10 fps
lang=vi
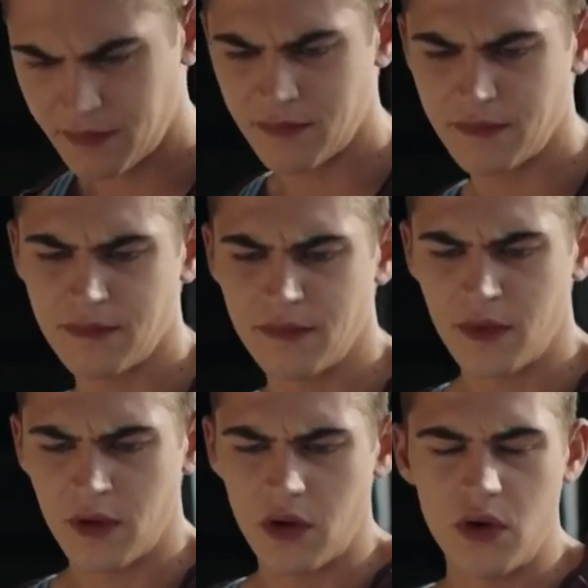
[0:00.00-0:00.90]
làm công việc
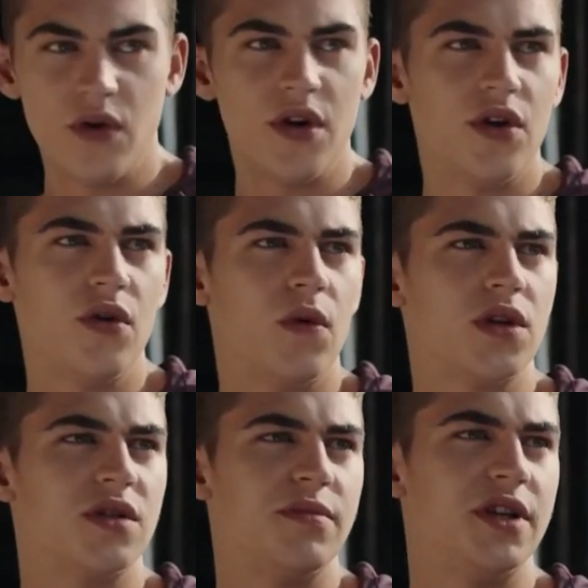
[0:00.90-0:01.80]
của mình thôi
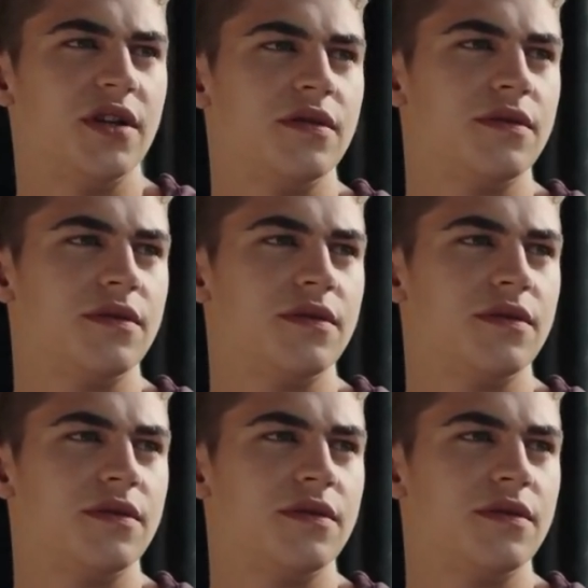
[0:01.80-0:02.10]
nhưng là đây là